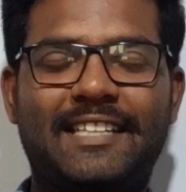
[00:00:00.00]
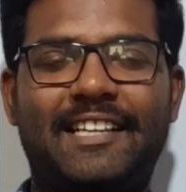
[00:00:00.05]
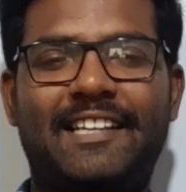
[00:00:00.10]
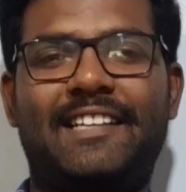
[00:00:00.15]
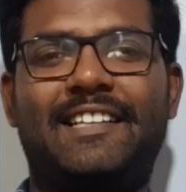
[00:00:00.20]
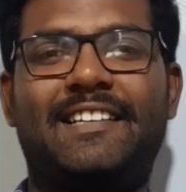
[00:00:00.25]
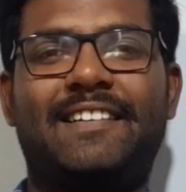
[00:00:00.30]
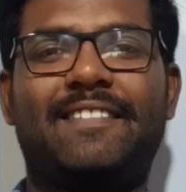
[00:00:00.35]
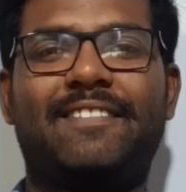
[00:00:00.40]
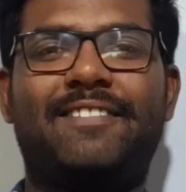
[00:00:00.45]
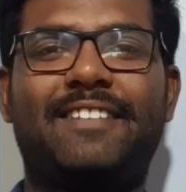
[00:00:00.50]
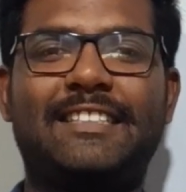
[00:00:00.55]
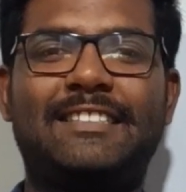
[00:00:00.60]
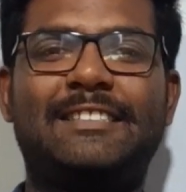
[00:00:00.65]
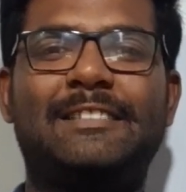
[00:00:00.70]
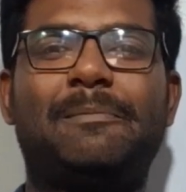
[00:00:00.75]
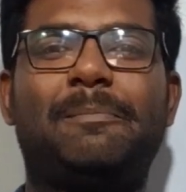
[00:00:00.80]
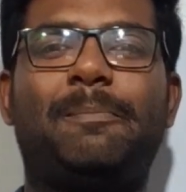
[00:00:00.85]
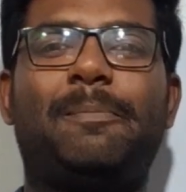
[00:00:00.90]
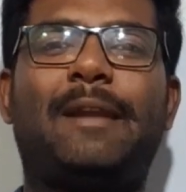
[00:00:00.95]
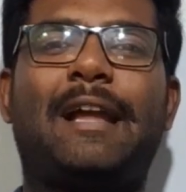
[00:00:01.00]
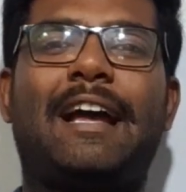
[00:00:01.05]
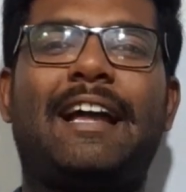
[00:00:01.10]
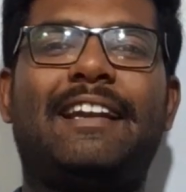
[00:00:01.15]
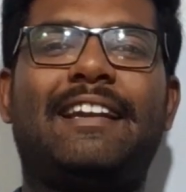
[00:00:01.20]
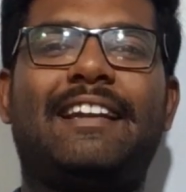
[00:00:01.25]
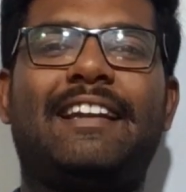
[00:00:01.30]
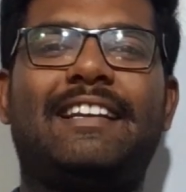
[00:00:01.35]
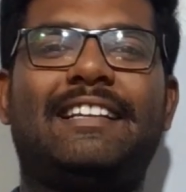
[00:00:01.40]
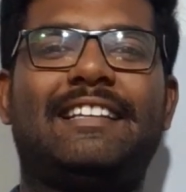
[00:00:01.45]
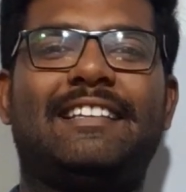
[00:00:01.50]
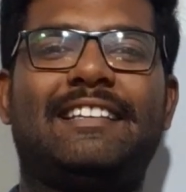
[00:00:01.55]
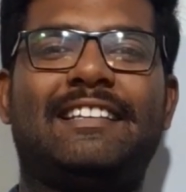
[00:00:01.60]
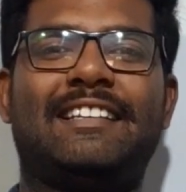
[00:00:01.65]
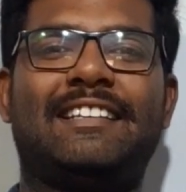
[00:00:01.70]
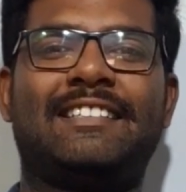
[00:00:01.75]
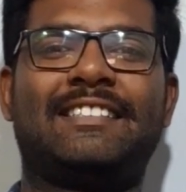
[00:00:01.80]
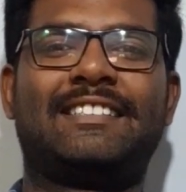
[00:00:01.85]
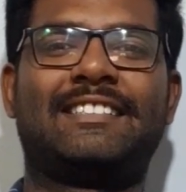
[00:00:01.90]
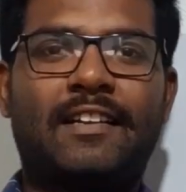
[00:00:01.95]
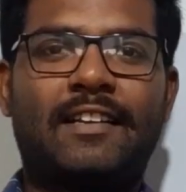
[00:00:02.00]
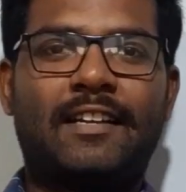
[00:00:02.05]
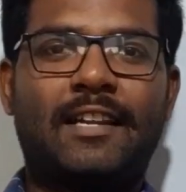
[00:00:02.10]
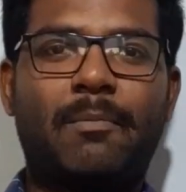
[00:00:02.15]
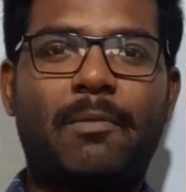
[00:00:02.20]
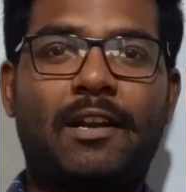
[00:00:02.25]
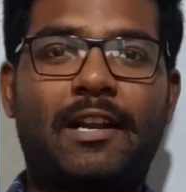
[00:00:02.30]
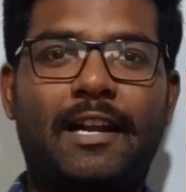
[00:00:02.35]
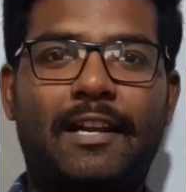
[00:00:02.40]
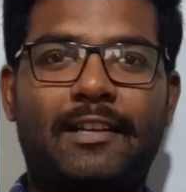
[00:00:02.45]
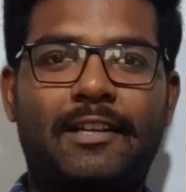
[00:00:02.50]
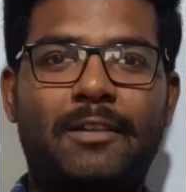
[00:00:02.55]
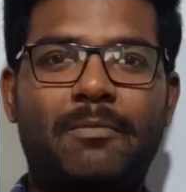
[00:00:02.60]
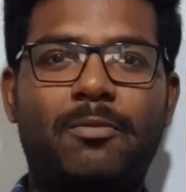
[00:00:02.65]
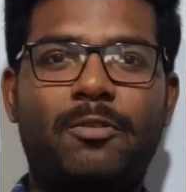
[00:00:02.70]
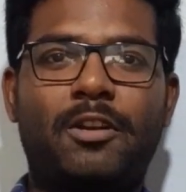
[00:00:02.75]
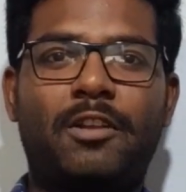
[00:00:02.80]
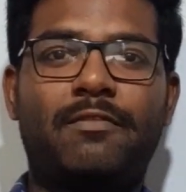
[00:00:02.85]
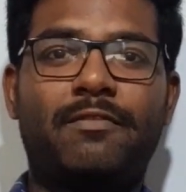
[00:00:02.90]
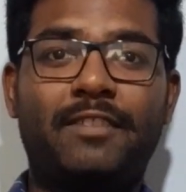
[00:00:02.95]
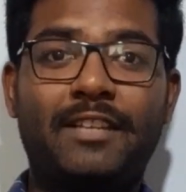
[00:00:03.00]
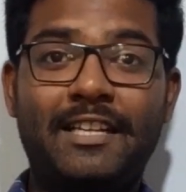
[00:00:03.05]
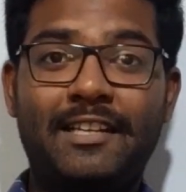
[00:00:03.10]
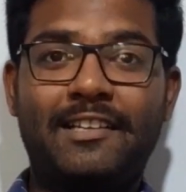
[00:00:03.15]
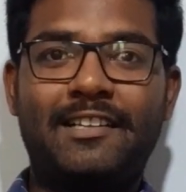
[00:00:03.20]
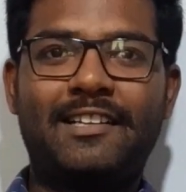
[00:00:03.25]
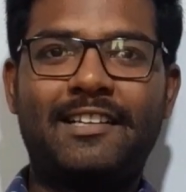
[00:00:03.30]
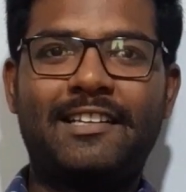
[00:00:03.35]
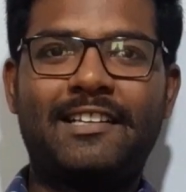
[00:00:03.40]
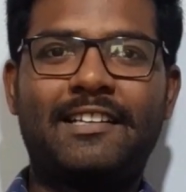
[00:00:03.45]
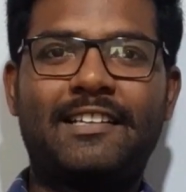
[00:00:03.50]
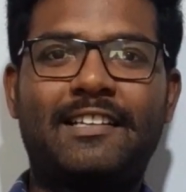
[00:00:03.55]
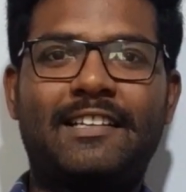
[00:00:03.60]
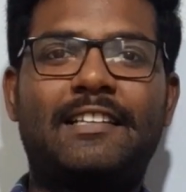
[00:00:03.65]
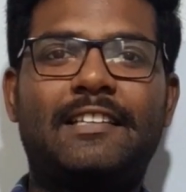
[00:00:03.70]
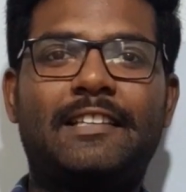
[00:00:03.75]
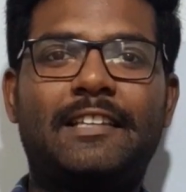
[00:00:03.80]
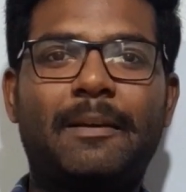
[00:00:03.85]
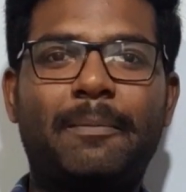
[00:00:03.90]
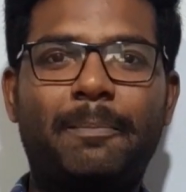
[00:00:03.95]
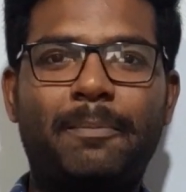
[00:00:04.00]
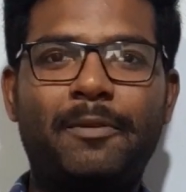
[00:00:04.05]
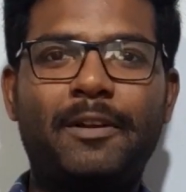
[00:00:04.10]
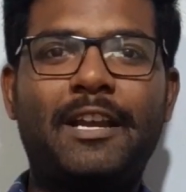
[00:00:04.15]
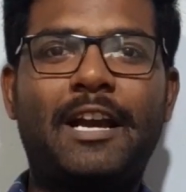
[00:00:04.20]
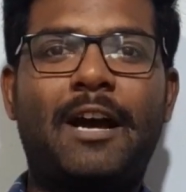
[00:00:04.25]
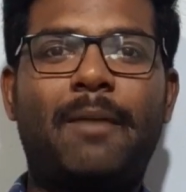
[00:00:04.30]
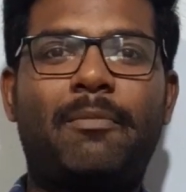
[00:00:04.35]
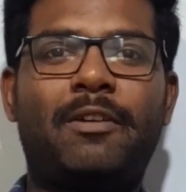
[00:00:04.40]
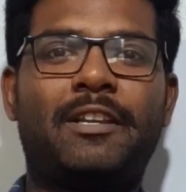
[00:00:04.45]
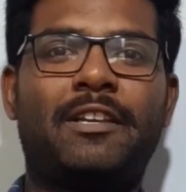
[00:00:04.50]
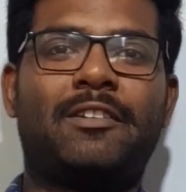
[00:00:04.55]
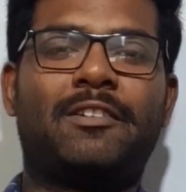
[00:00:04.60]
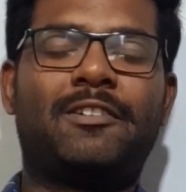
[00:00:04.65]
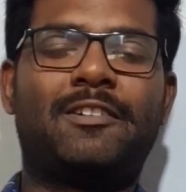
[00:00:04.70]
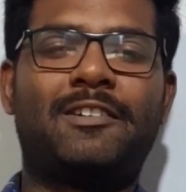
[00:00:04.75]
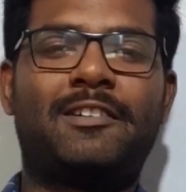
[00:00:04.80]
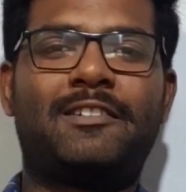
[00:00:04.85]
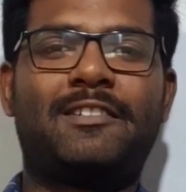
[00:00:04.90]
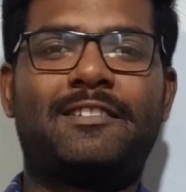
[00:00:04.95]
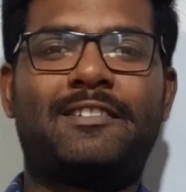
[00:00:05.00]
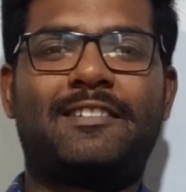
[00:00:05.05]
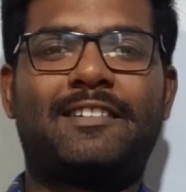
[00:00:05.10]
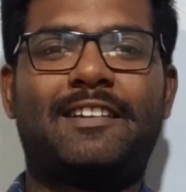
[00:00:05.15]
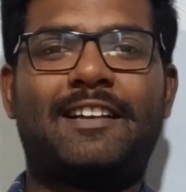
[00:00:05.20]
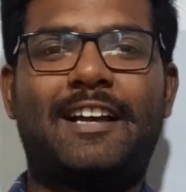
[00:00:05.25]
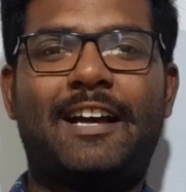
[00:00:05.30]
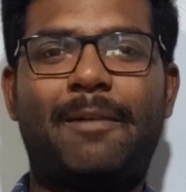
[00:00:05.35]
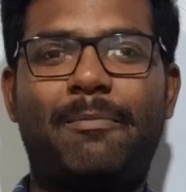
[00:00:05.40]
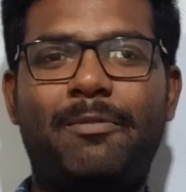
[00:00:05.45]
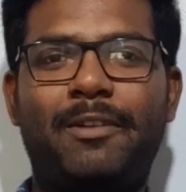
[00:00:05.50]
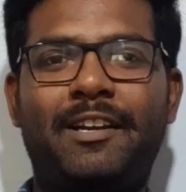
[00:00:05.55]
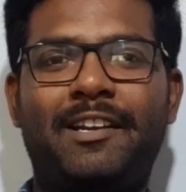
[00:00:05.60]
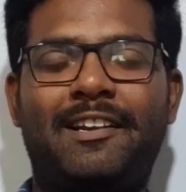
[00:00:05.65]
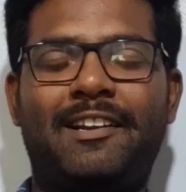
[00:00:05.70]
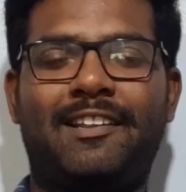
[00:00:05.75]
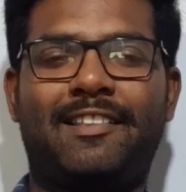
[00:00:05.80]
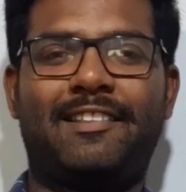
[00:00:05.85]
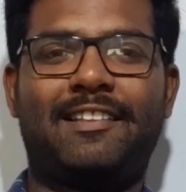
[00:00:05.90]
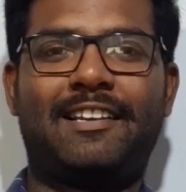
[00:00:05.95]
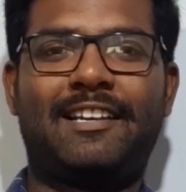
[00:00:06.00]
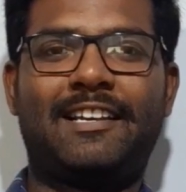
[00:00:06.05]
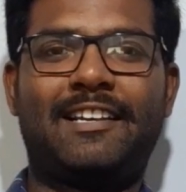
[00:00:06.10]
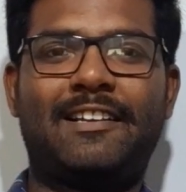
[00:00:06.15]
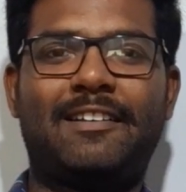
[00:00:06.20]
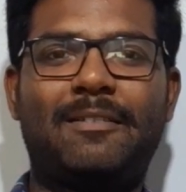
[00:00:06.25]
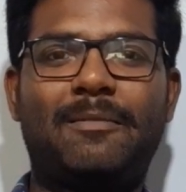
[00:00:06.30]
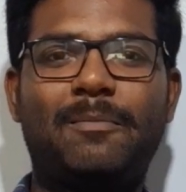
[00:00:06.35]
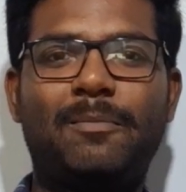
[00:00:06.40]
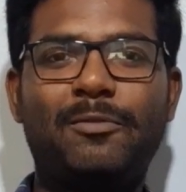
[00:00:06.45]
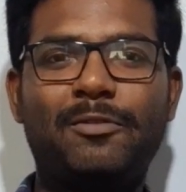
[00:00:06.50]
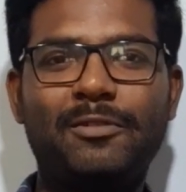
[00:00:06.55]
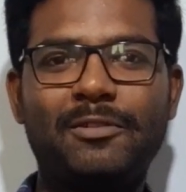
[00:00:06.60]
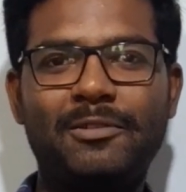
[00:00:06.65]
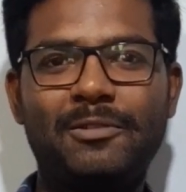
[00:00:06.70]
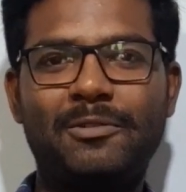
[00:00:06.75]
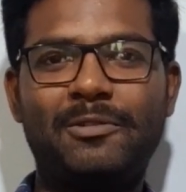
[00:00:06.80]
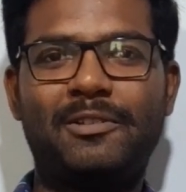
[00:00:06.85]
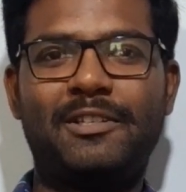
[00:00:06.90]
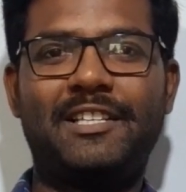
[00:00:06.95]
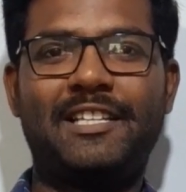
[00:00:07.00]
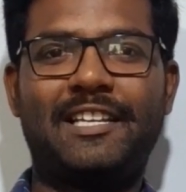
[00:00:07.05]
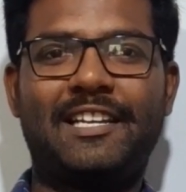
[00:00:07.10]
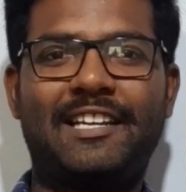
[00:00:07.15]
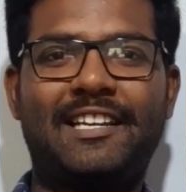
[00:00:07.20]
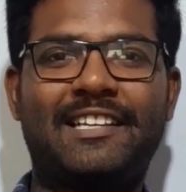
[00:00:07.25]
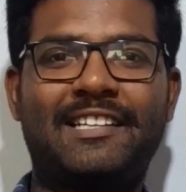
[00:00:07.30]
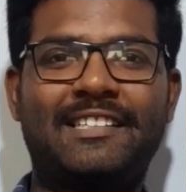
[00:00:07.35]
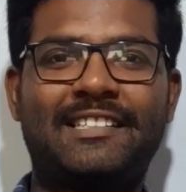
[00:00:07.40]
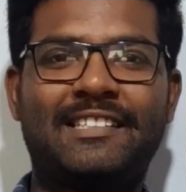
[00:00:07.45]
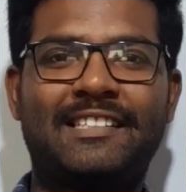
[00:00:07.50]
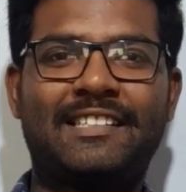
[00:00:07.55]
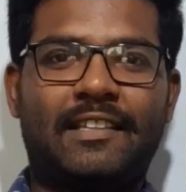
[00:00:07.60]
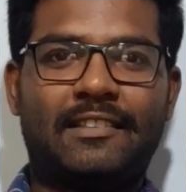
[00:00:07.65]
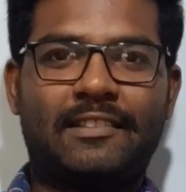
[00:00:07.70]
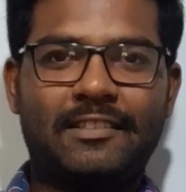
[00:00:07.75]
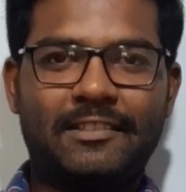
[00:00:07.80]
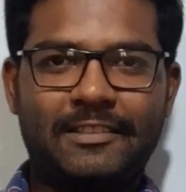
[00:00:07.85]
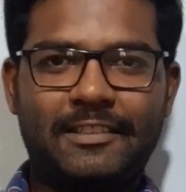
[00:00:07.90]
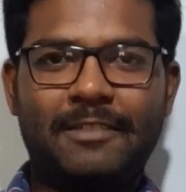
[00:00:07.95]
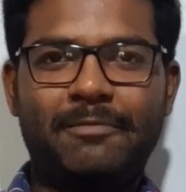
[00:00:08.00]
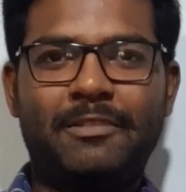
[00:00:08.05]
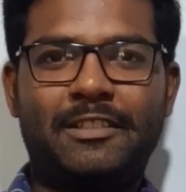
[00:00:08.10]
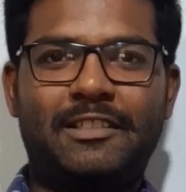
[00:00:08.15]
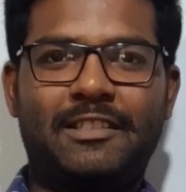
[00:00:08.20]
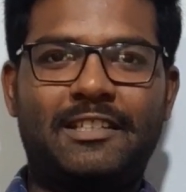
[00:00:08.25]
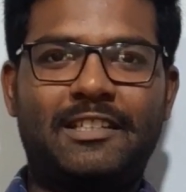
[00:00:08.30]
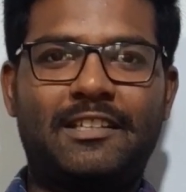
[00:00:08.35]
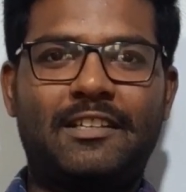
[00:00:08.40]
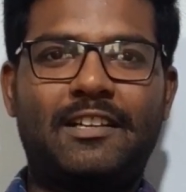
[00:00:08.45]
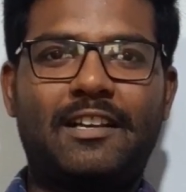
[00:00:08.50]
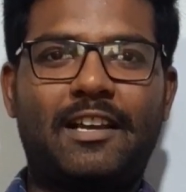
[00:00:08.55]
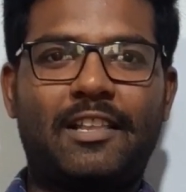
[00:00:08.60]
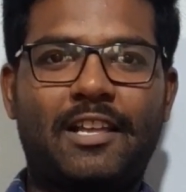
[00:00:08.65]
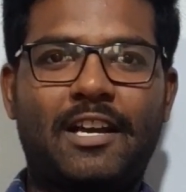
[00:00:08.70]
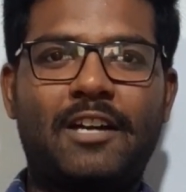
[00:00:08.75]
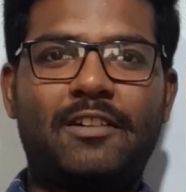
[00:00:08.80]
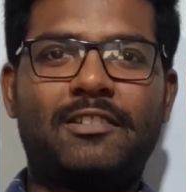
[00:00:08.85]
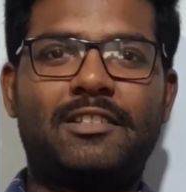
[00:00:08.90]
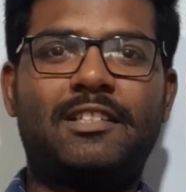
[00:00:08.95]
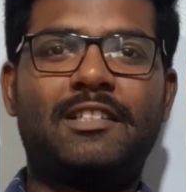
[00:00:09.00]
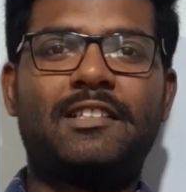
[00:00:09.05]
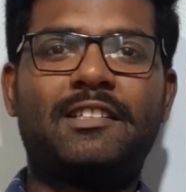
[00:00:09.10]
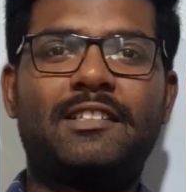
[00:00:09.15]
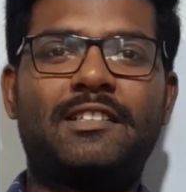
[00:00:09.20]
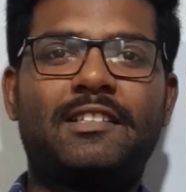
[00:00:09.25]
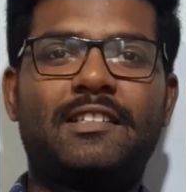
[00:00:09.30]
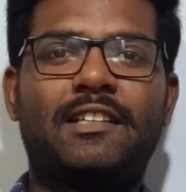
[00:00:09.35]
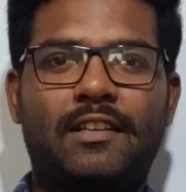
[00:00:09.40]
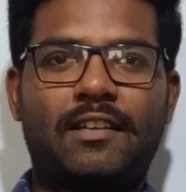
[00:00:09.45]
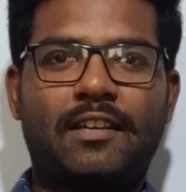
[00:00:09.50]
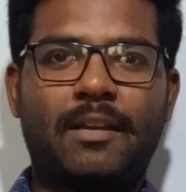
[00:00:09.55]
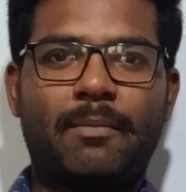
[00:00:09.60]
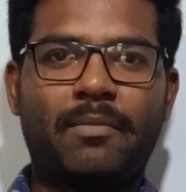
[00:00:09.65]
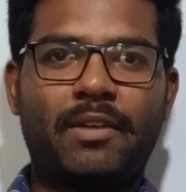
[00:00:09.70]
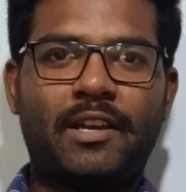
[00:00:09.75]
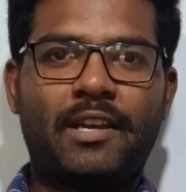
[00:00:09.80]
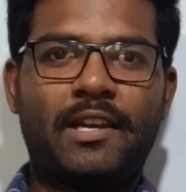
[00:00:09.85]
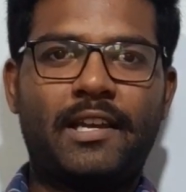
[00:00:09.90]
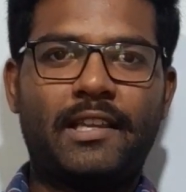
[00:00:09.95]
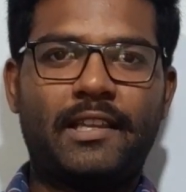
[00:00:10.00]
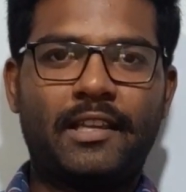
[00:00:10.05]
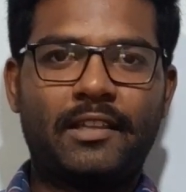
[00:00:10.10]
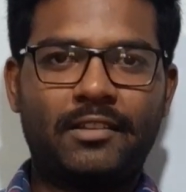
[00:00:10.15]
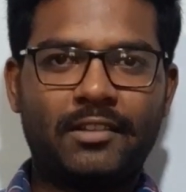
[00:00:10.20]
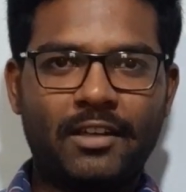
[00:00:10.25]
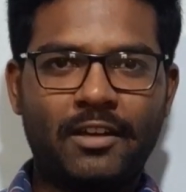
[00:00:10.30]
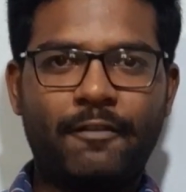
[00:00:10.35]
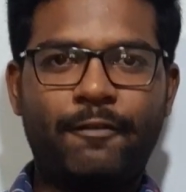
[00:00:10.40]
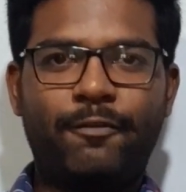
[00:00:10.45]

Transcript: சரி ஃபஸ்ட்டு பிளான்னா என்ன நம்ம கட்ட போகிற வீடு எப்படி அமையணும் அப்படின்றத முன்கூட்டியே திட்டமிட்டு அதாவது நம்ம எத்தனை